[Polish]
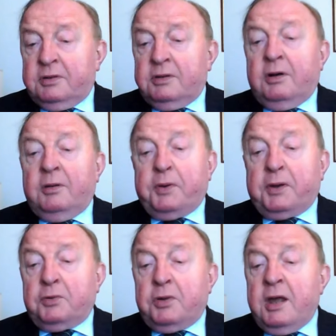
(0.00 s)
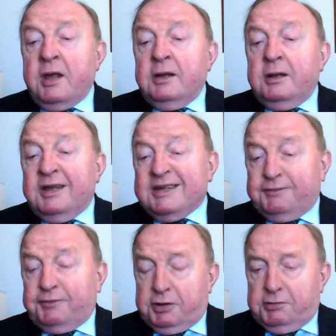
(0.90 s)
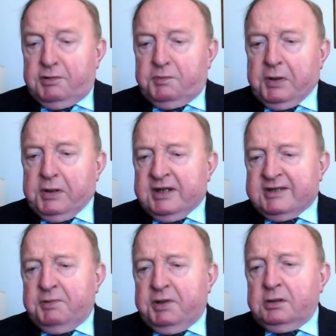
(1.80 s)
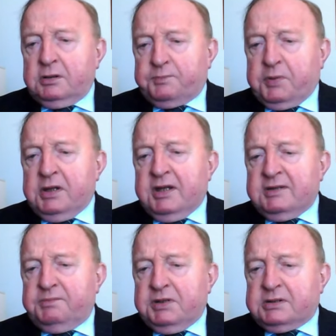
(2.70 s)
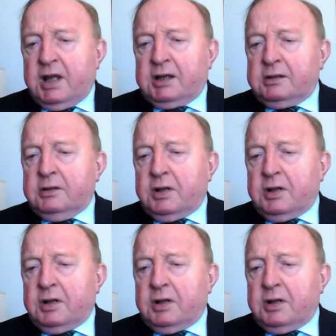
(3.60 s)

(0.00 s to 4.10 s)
y, operuje nie swoimi pieniędzmi, tylko pieniędzmi starego